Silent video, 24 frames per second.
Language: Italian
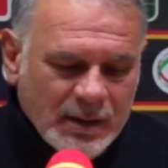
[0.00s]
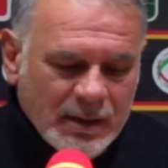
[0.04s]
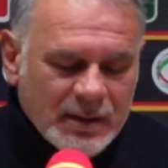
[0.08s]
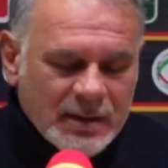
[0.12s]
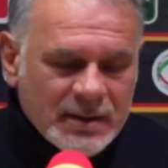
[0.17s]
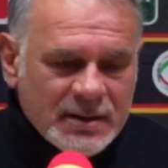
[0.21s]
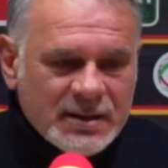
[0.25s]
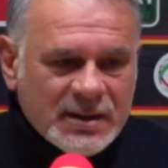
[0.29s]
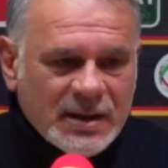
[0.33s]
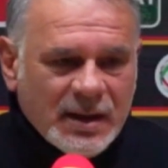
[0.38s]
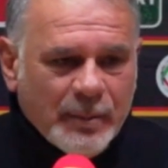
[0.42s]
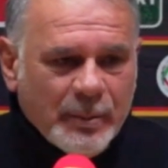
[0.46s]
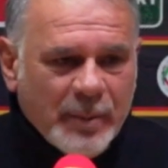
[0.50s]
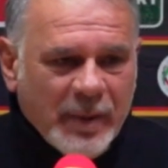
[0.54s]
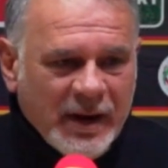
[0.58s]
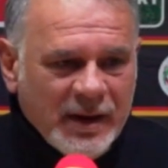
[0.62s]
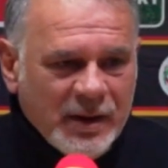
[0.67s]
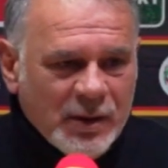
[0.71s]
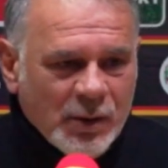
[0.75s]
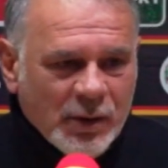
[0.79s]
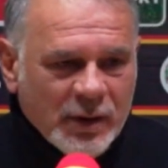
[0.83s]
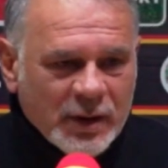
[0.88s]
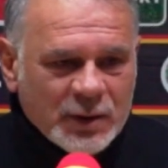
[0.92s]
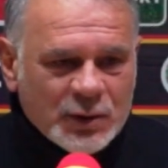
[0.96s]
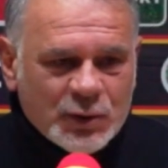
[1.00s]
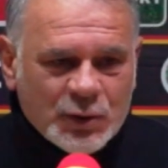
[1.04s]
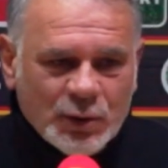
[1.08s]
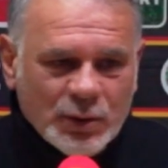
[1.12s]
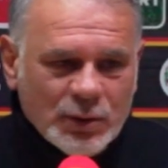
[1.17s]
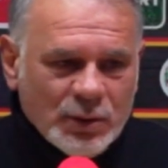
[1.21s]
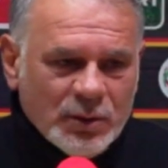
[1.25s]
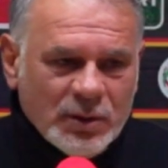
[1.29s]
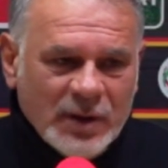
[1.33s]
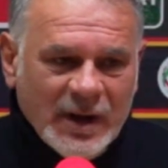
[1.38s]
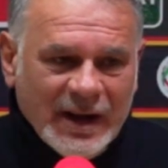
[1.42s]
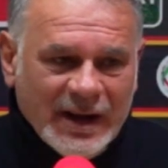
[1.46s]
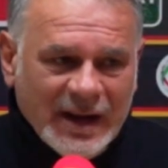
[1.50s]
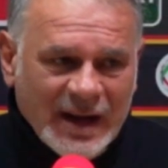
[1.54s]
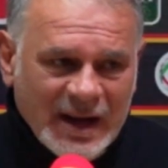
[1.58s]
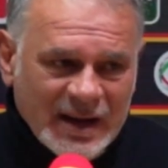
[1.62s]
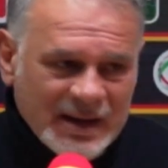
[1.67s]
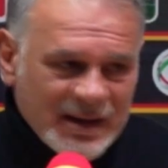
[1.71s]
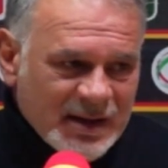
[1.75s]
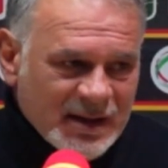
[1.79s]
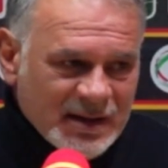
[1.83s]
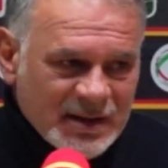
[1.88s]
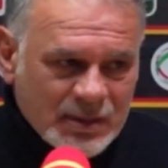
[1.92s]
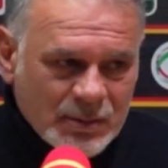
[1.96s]
sapendo che sono una
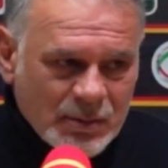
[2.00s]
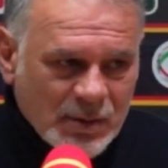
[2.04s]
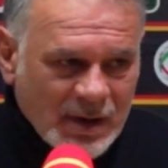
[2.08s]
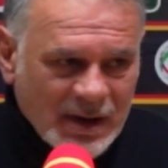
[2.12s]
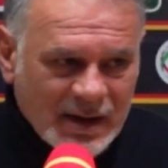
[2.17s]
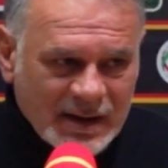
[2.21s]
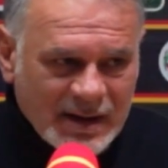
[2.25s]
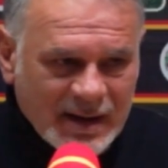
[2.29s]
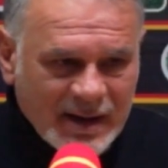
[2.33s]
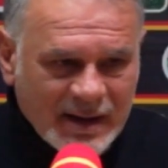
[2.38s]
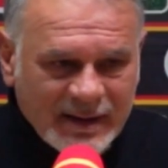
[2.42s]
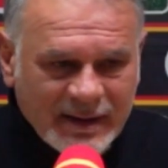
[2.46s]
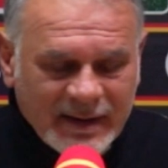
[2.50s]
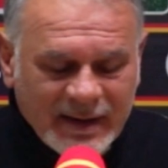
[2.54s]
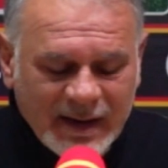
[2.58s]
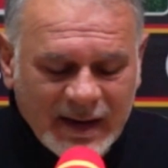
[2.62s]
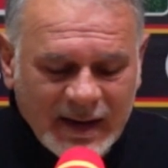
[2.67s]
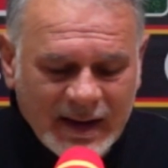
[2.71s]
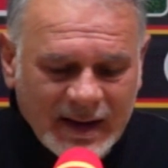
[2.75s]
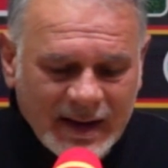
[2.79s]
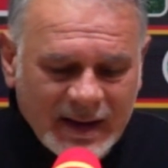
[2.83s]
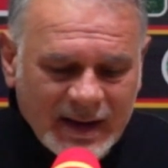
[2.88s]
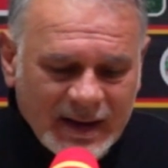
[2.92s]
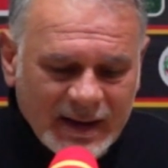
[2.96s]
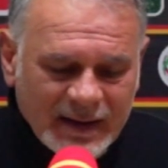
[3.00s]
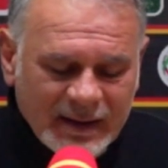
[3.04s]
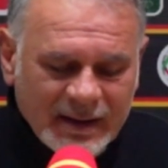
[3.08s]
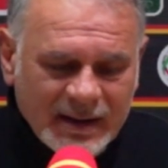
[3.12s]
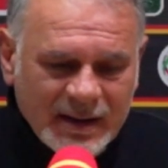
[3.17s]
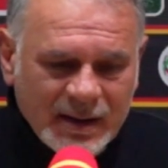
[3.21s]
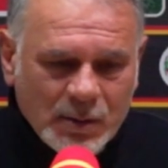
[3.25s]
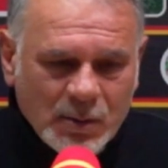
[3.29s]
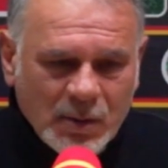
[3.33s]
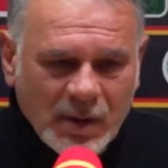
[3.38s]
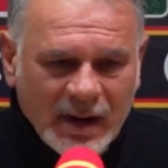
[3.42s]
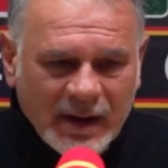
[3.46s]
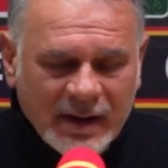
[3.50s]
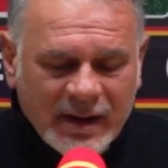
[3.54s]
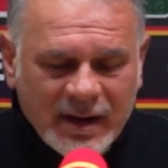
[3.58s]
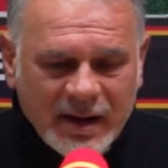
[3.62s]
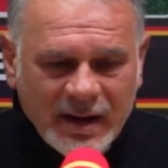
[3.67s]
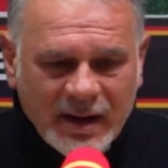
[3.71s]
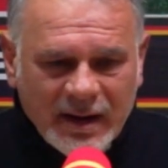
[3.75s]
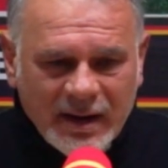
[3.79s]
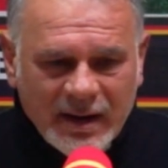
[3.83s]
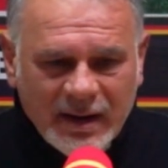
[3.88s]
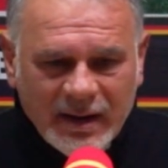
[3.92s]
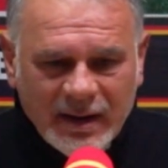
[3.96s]
grande squadra, al di là di
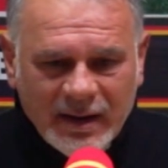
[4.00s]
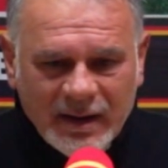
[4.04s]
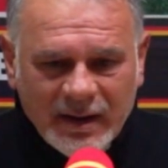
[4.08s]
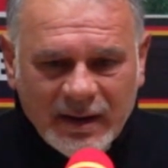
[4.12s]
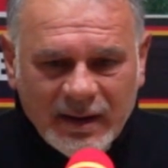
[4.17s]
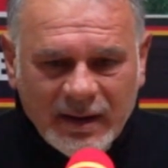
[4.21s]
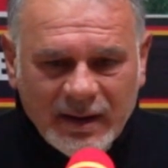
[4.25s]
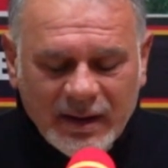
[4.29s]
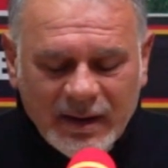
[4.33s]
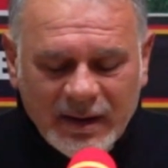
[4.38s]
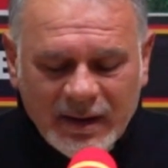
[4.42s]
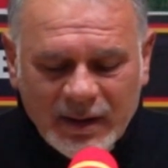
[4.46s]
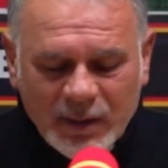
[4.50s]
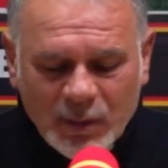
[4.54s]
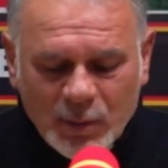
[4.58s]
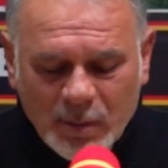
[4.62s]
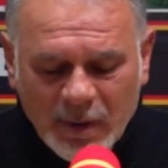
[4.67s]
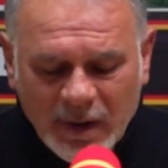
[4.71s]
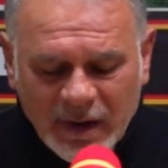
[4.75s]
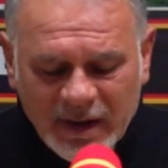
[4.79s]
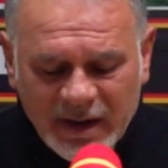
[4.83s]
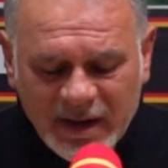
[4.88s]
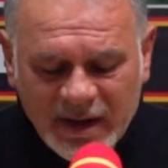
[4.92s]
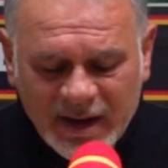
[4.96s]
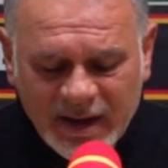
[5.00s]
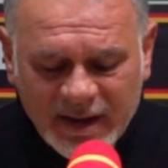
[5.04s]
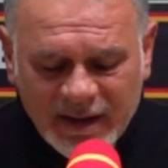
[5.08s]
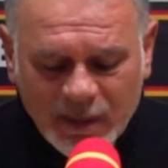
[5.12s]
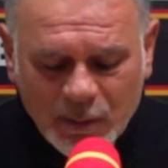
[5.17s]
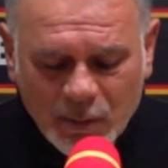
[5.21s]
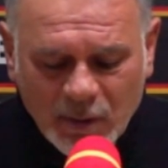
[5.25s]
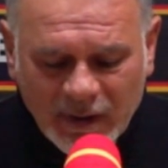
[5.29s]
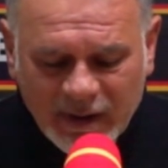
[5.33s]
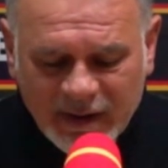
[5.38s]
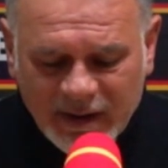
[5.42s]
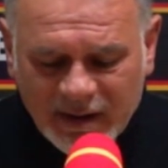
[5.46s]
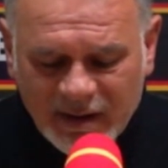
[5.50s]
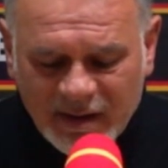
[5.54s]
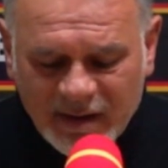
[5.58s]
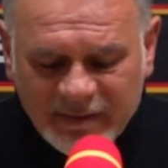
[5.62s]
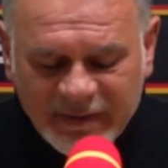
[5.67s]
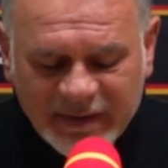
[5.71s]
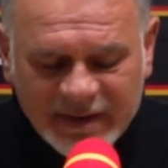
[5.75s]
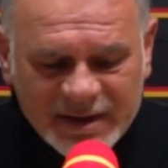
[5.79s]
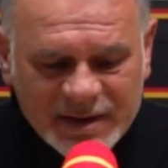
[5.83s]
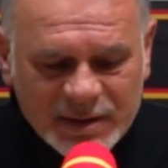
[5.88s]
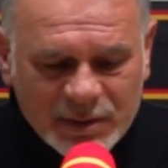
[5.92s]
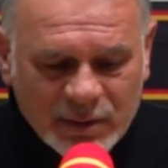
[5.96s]
qualche anomalia e di qualche
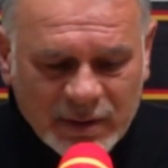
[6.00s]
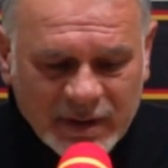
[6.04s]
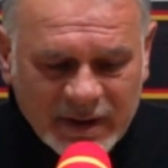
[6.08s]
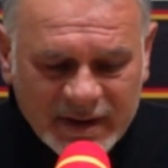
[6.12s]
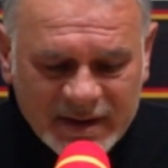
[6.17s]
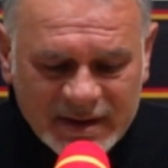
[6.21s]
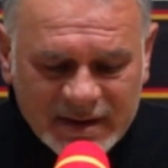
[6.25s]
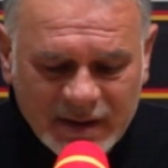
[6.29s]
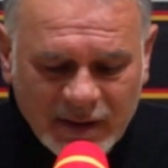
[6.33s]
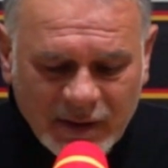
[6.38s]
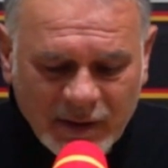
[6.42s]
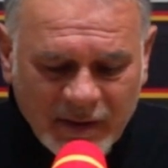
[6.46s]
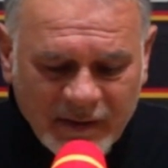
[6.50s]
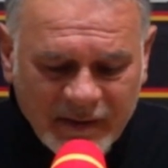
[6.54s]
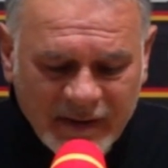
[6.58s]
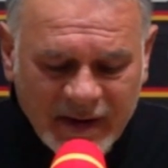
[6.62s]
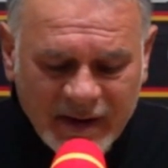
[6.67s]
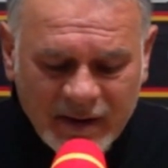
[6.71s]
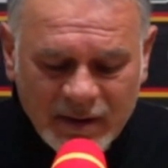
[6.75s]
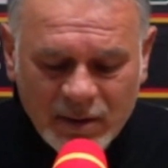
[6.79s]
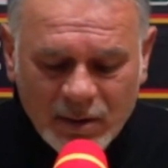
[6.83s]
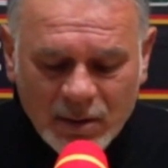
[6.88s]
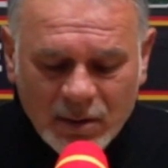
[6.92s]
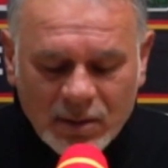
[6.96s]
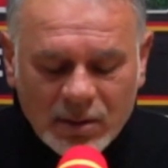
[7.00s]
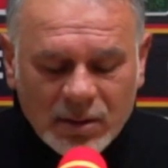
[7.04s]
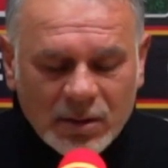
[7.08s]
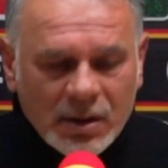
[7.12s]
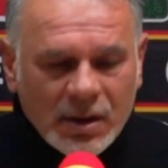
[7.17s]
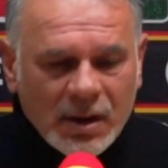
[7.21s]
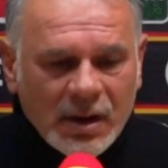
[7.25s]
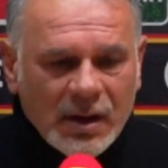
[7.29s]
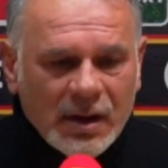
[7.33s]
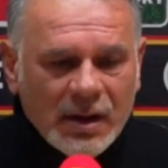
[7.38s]
defezione che stanno avendo